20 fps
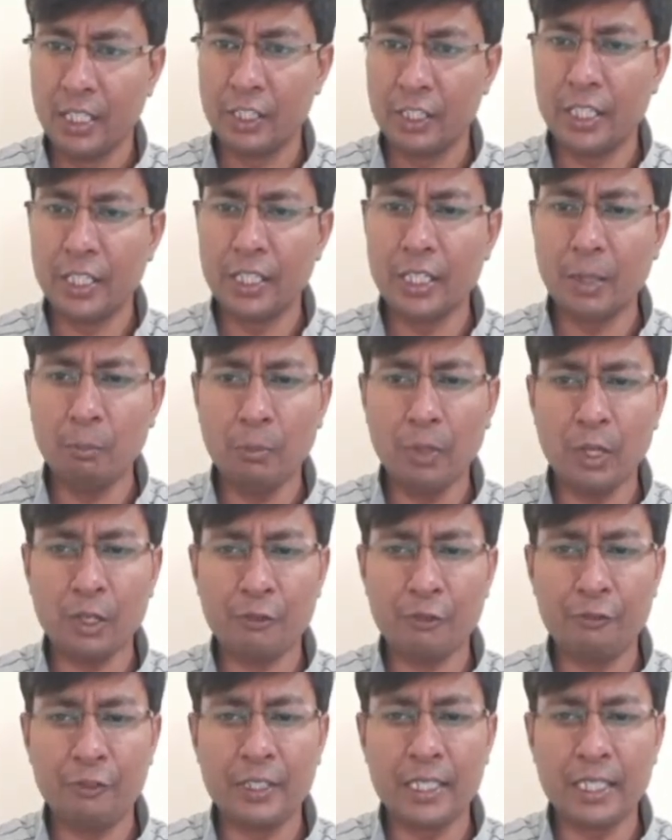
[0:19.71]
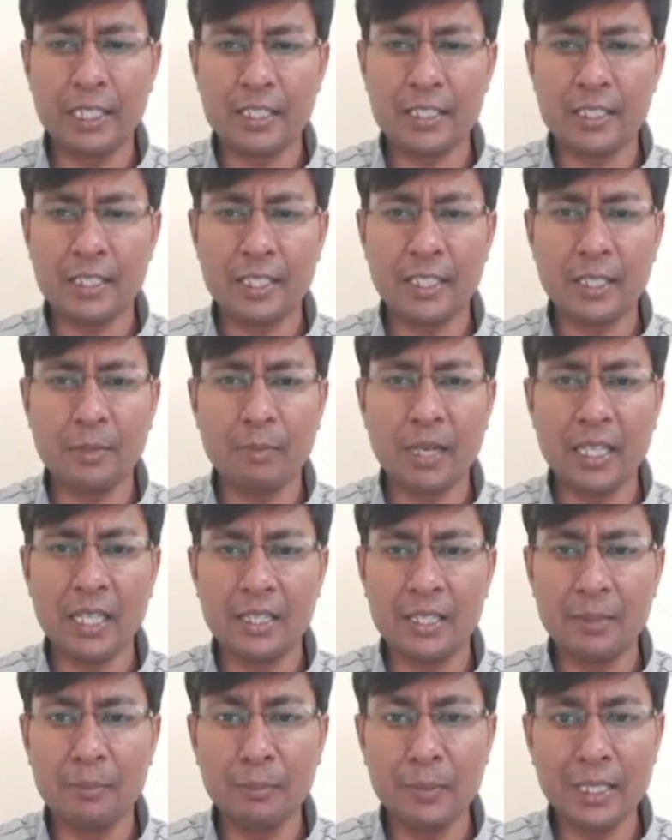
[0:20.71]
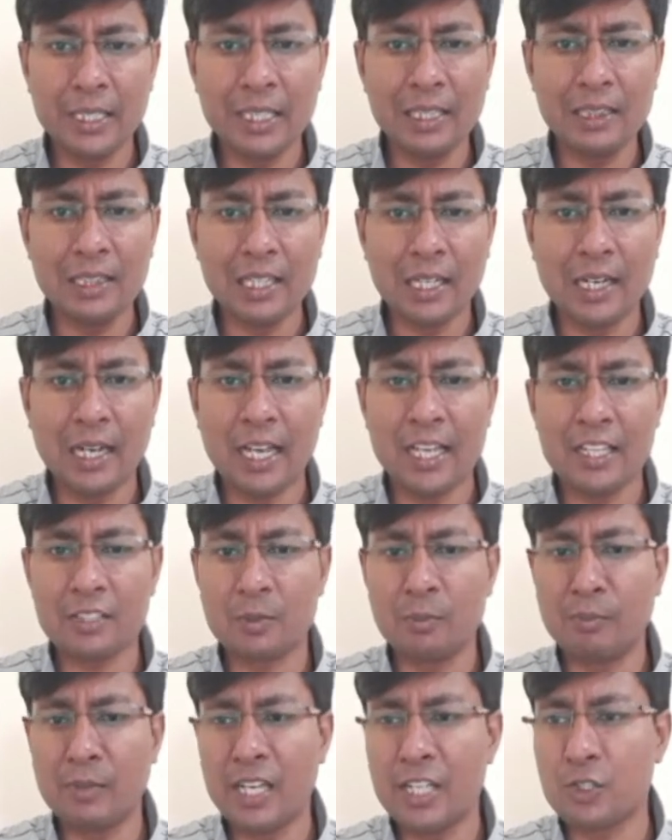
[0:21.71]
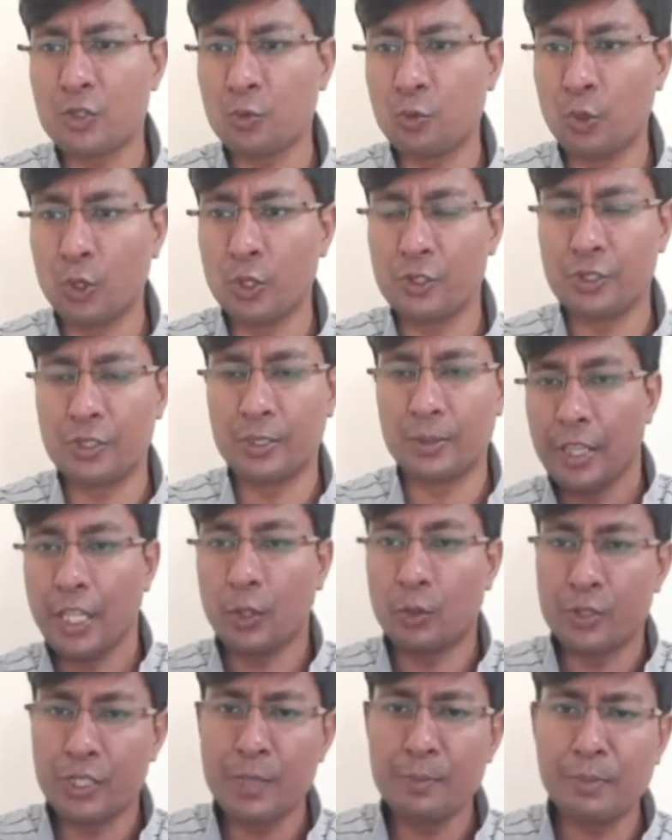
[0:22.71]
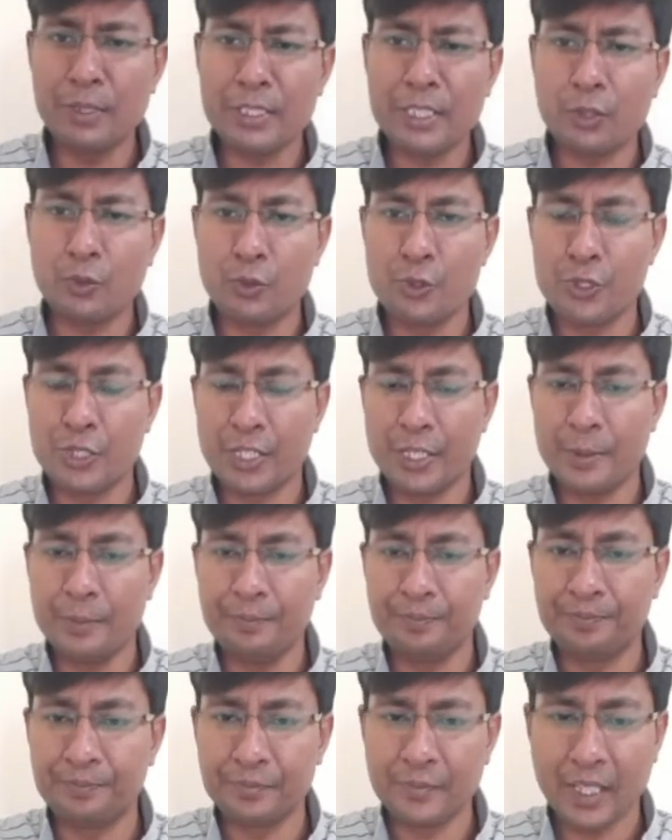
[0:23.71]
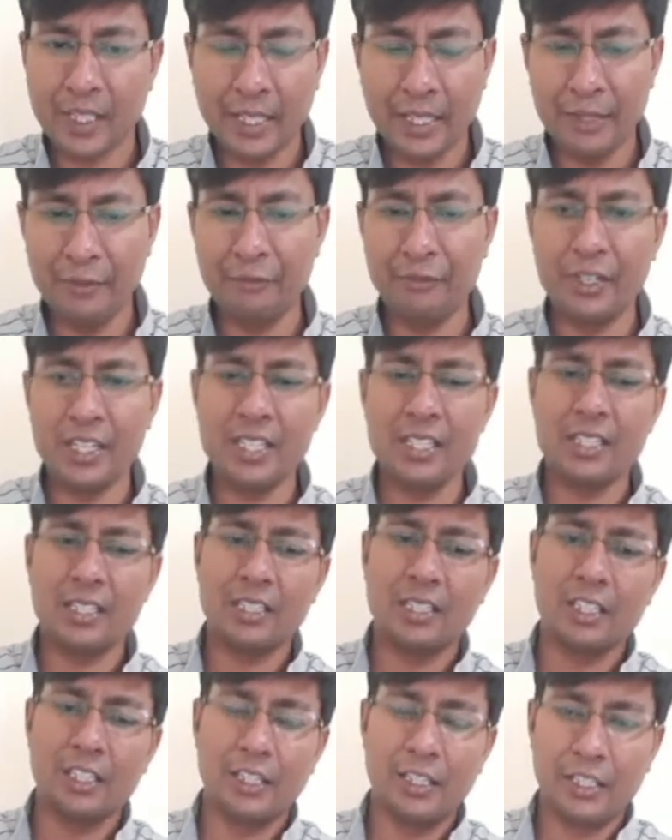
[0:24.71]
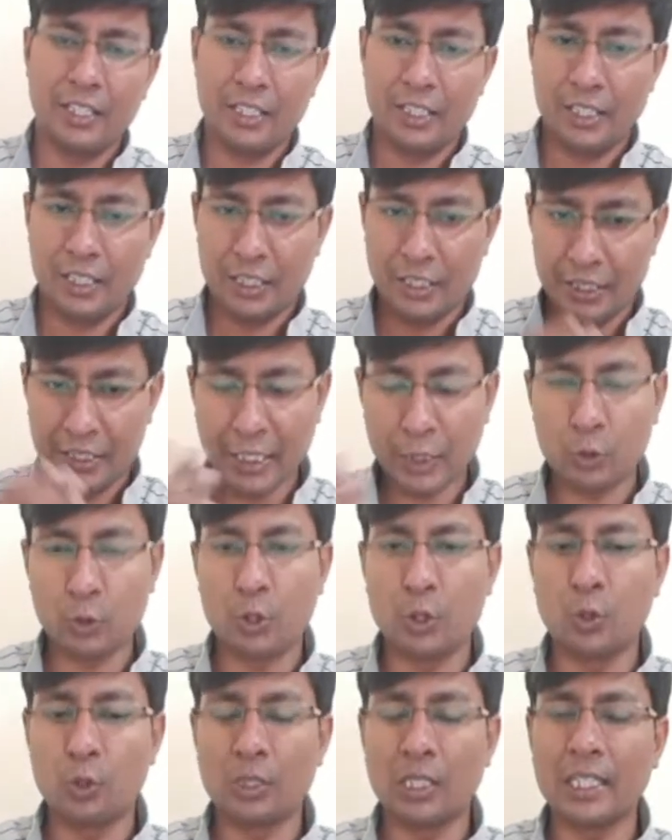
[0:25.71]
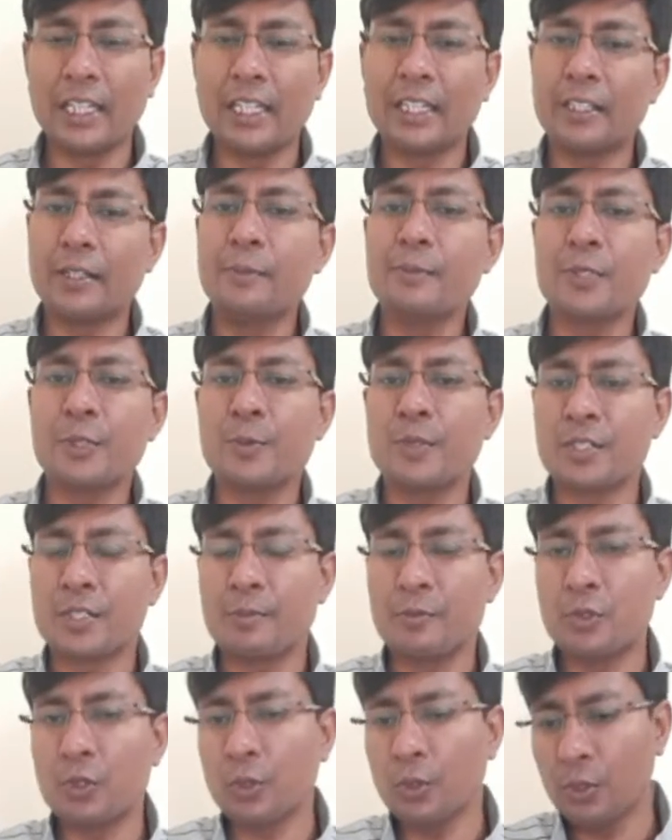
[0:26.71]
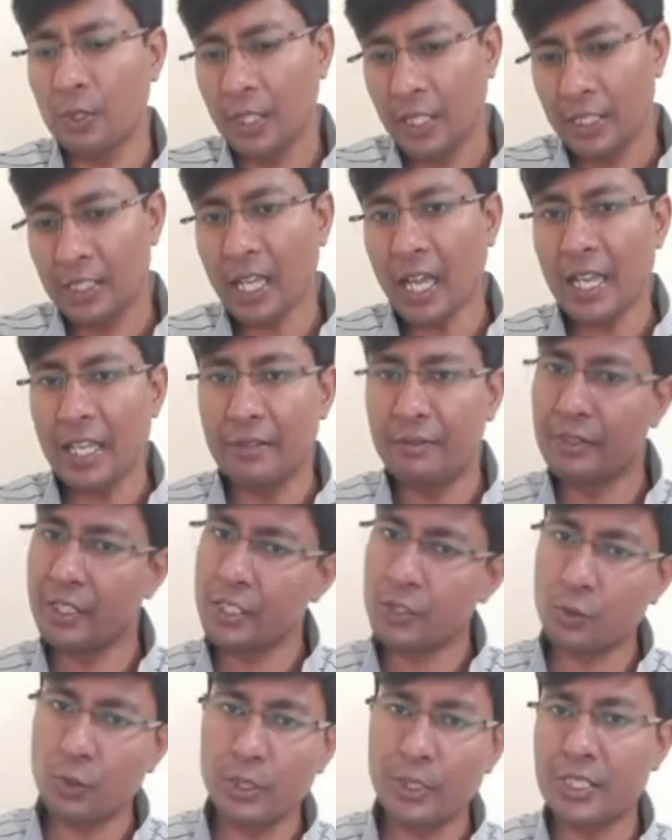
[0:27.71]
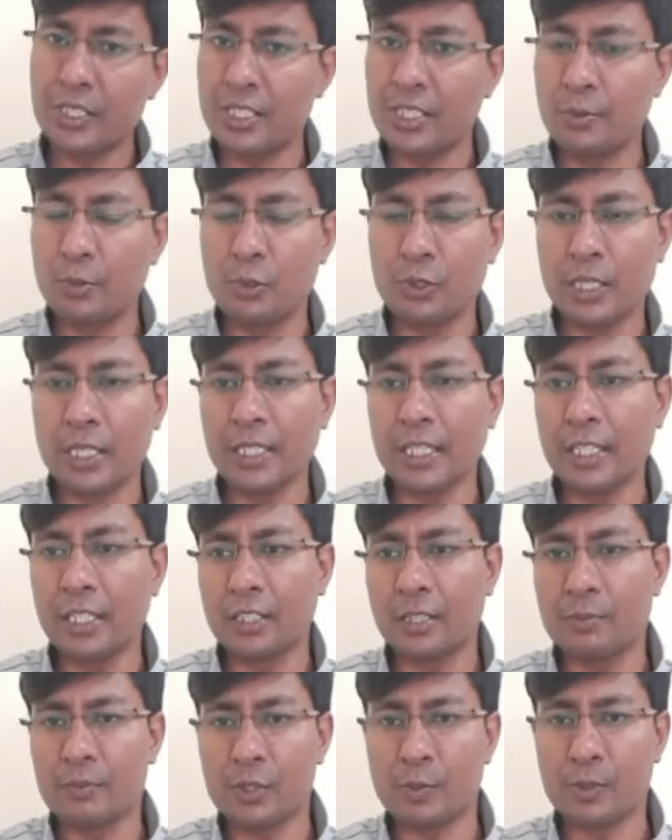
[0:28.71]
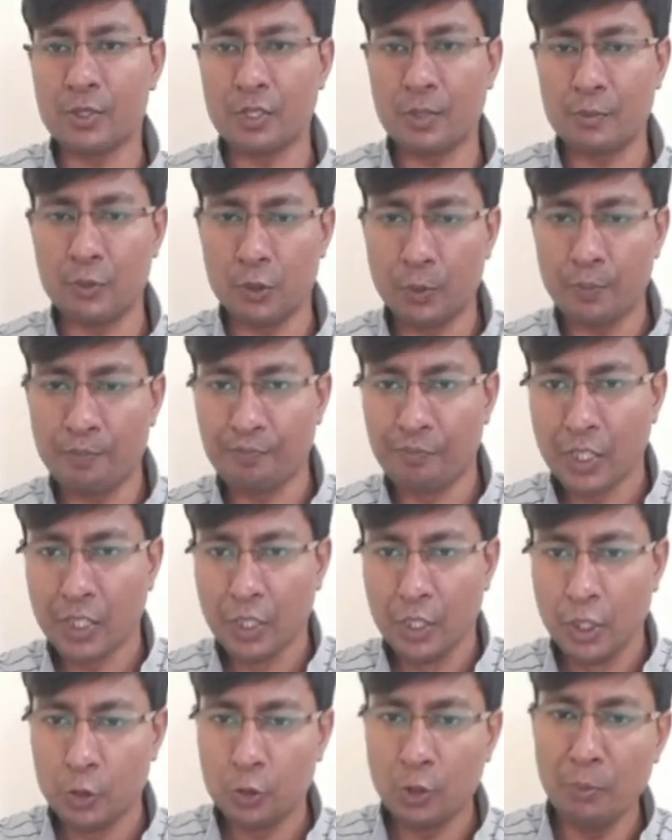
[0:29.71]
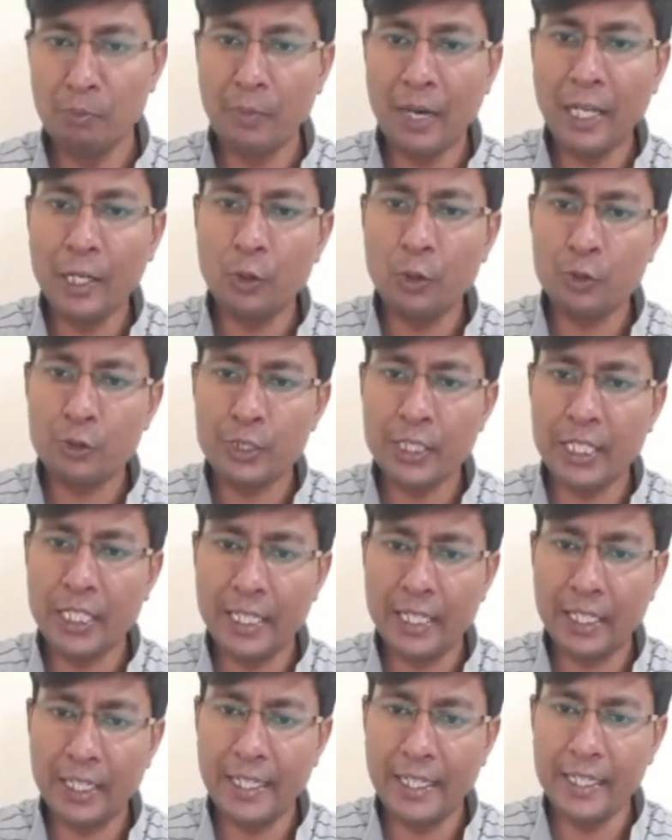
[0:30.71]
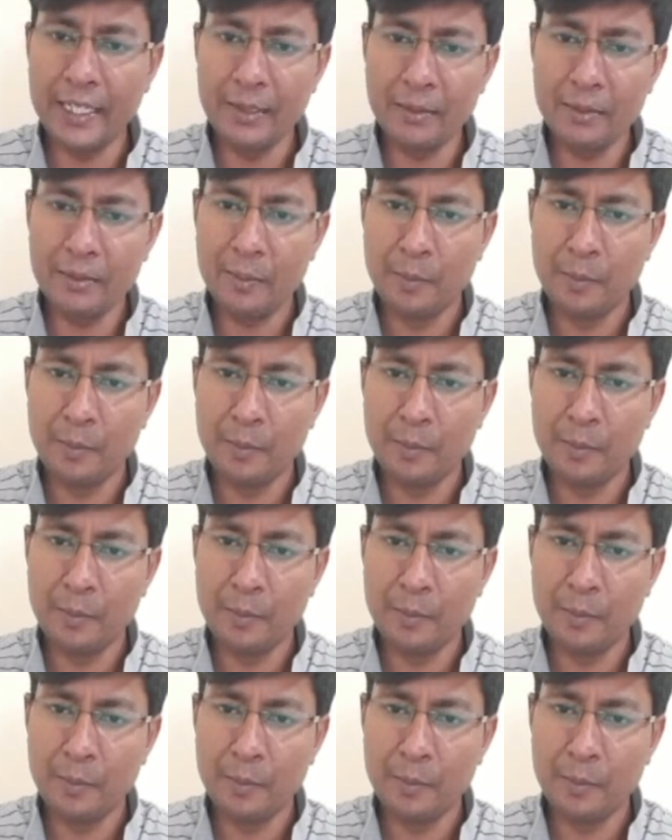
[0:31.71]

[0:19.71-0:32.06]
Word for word: The number of wickets taken by him till the last match was. देखो सिंपल सा क्वेश्चन है एवरेज या तो टोटल के टर्म्स में समझो या एवरेज को डिस्ट्रीब्यूशन के टर्म्स में समझो तो मान लो उसने इन